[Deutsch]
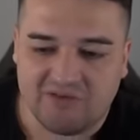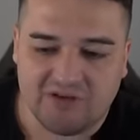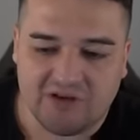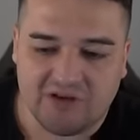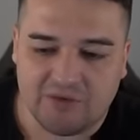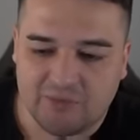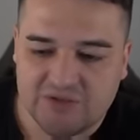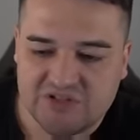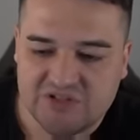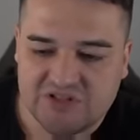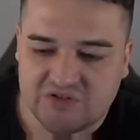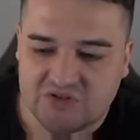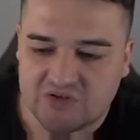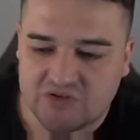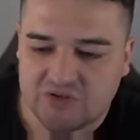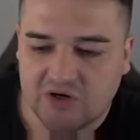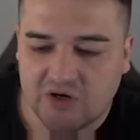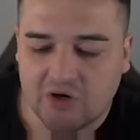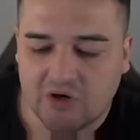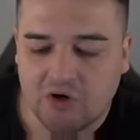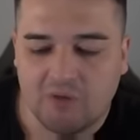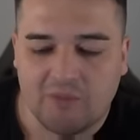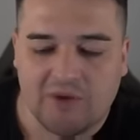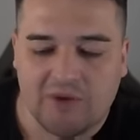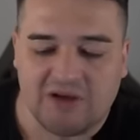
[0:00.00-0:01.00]
eher wieder ein bisschen
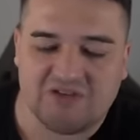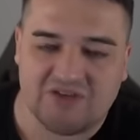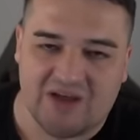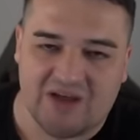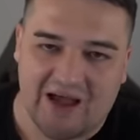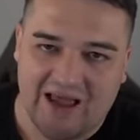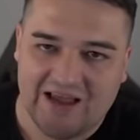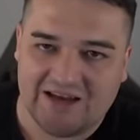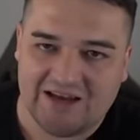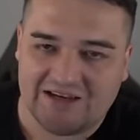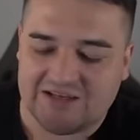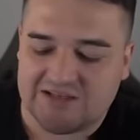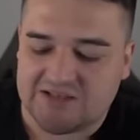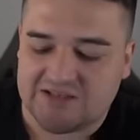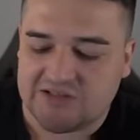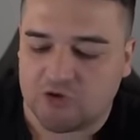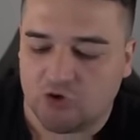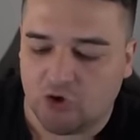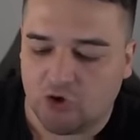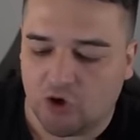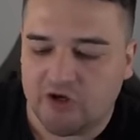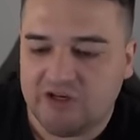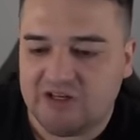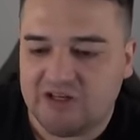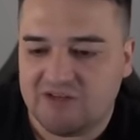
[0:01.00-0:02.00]
zurückgekommen. Also eigentlich
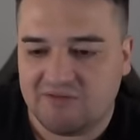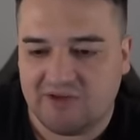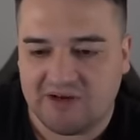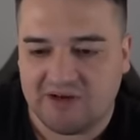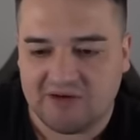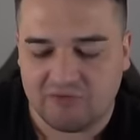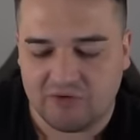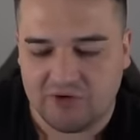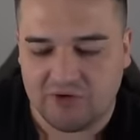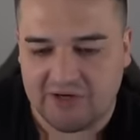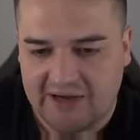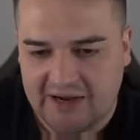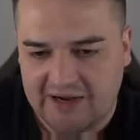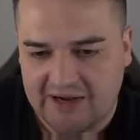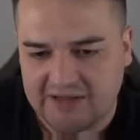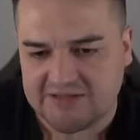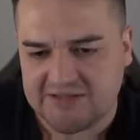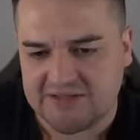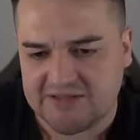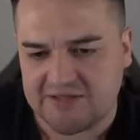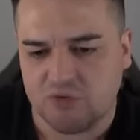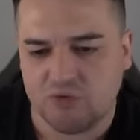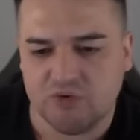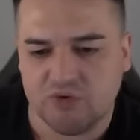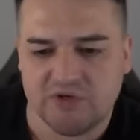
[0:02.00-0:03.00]
ein Non-Event für den
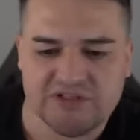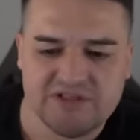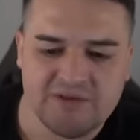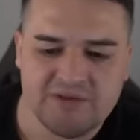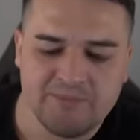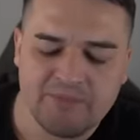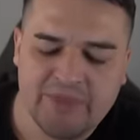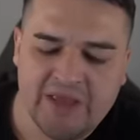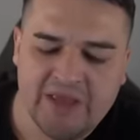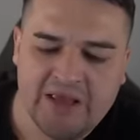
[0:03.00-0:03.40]
Aktienkurs.